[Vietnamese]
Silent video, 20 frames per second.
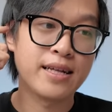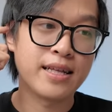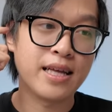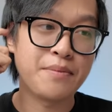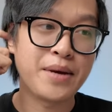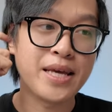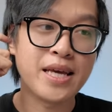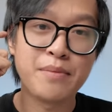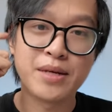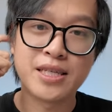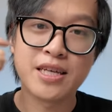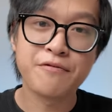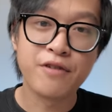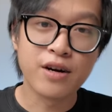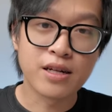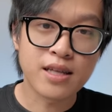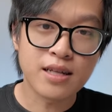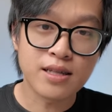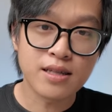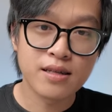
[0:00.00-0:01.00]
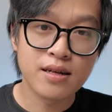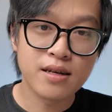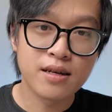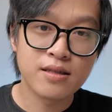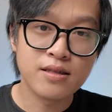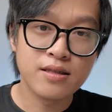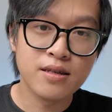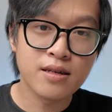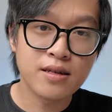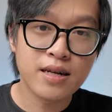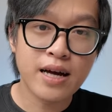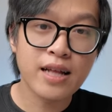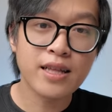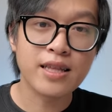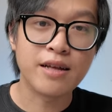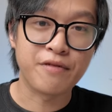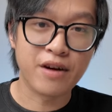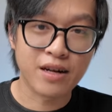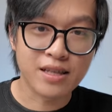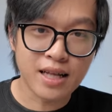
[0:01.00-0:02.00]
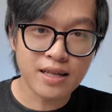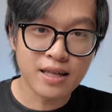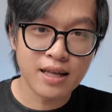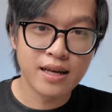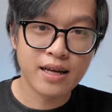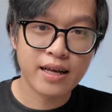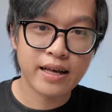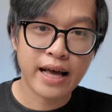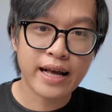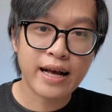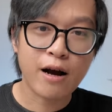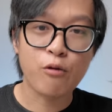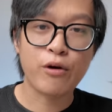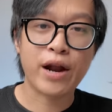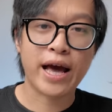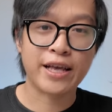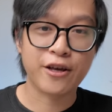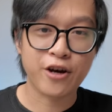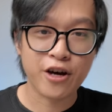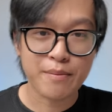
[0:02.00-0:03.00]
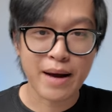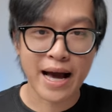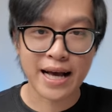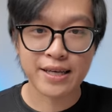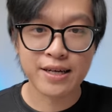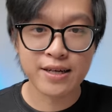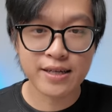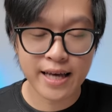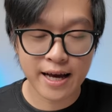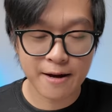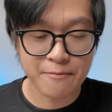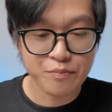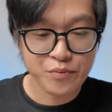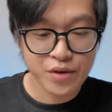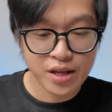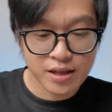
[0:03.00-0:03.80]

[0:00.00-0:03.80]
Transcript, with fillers: Thì bây giờ mình sẽ phân tích, trước hết là phân tích cái câu này cho các bạn trước nha.